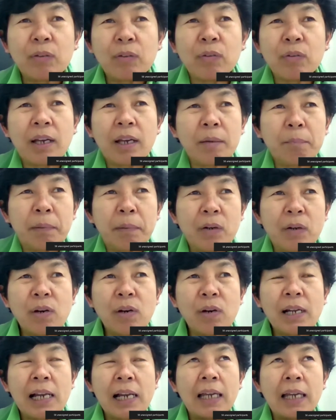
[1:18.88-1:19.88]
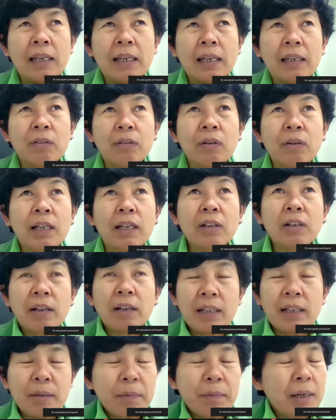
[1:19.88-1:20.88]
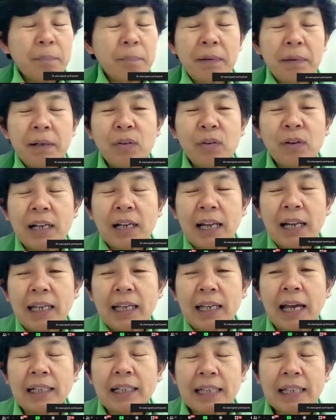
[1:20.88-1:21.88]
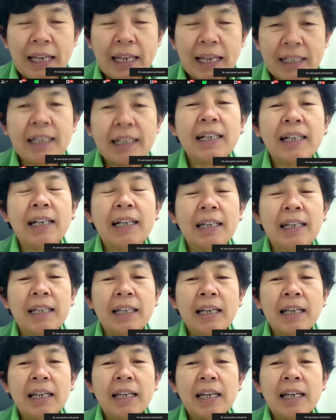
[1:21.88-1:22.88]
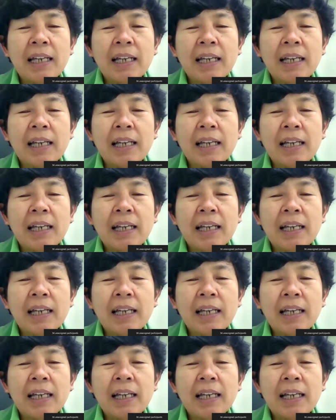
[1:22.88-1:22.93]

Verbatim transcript: ถามว่าตัวเองเป็นโรคอะไรตัวเองตอนนี้ไม่ได้เป็นโรคอะไรค่ะ แต่เคย